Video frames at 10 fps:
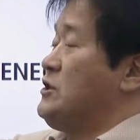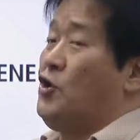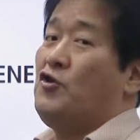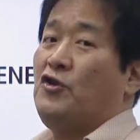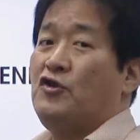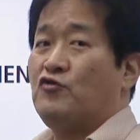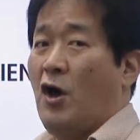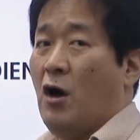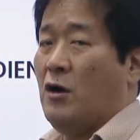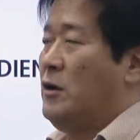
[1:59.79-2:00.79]
이제
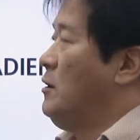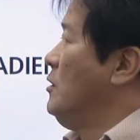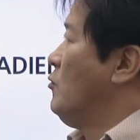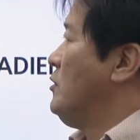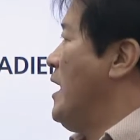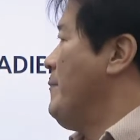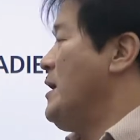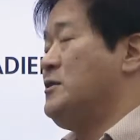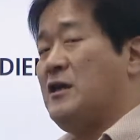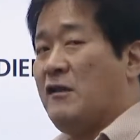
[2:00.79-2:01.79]
천연이고요. 그
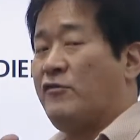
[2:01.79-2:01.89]
다음에 이제